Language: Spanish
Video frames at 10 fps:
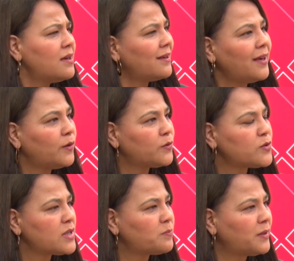¿qué
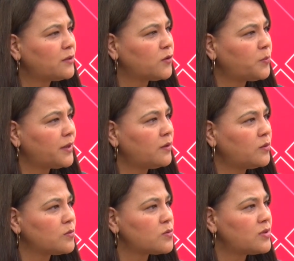otros aspectos pueden
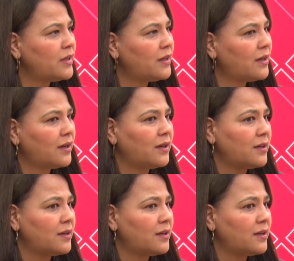conducir a,